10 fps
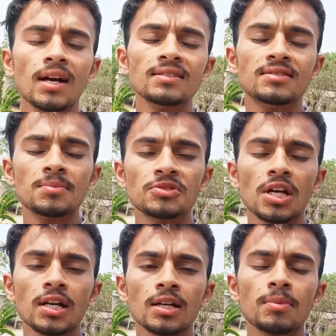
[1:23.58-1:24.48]
गैस जिम
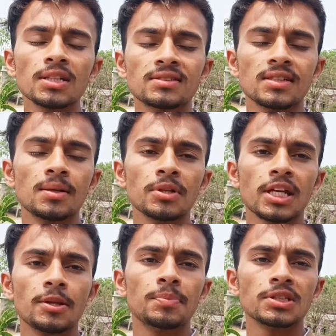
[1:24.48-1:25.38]
से आने के बाद सीधा
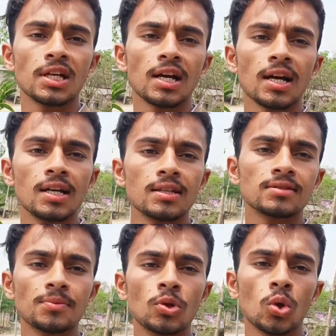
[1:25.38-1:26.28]
मैं खेत पे चला गया
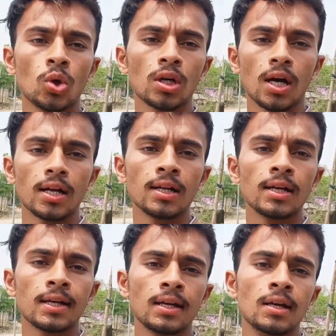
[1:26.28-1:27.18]
था सभी लोगों का
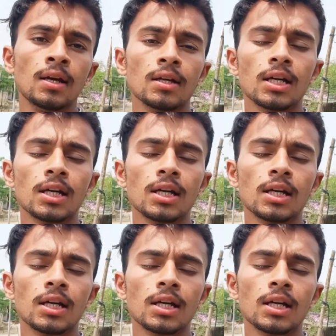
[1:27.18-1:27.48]
खाना लेके